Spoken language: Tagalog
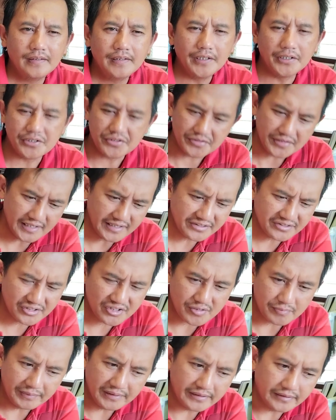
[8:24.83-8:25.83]
It
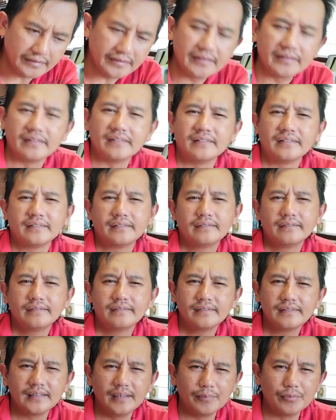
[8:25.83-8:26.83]
saddens my heart,
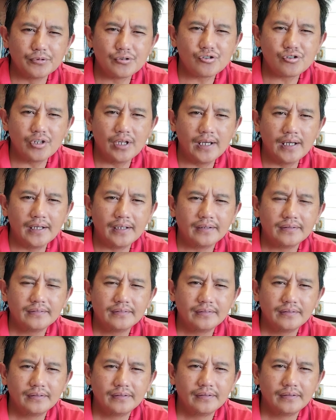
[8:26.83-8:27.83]
Kapusta,
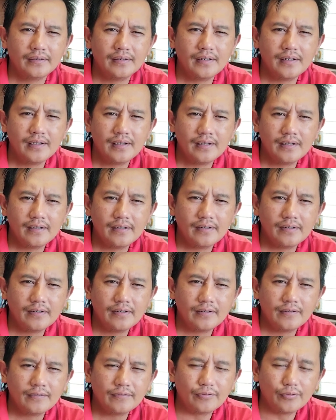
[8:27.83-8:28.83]

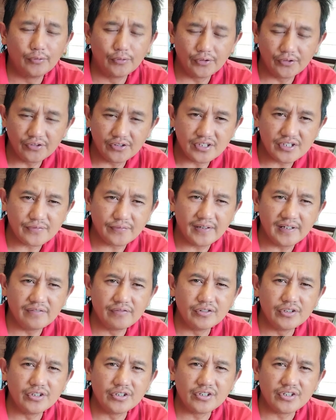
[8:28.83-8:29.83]
for these
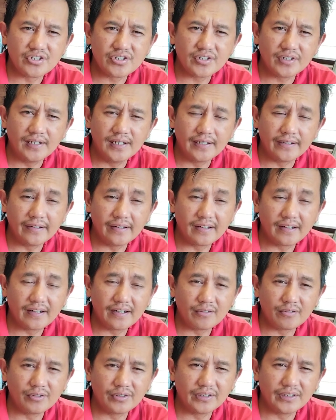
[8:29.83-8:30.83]
five years,
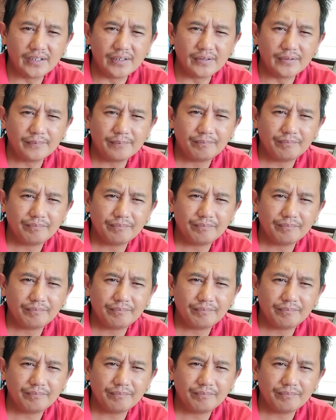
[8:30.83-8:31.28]
nag-record tayo.